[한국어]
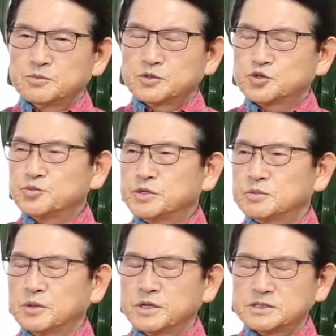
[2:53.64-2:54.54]
뭐
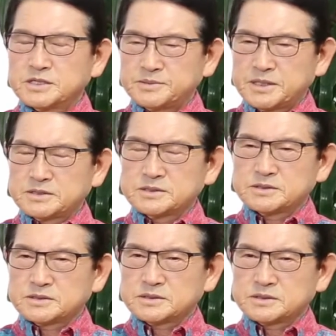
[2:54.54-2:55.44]
준비를 뭐
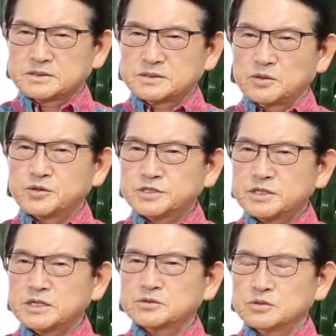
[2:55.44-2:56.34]
했냐면은 그
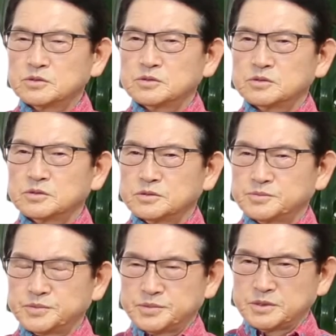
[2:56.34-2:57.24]
혹시라도
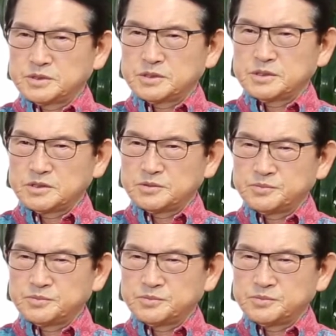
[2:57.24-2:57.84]
그